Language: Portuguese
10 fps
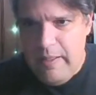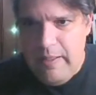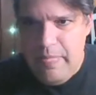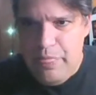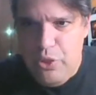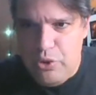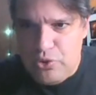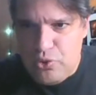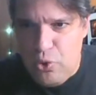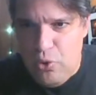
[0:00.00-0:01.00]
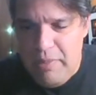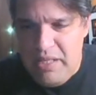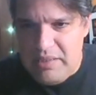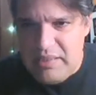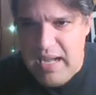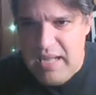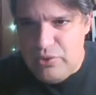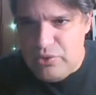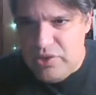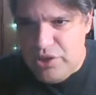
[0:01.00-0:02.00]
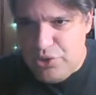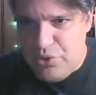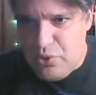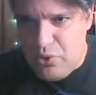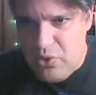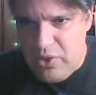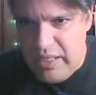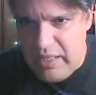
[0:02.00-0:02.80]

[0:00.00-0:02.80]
nos comentários, deixa eu colocar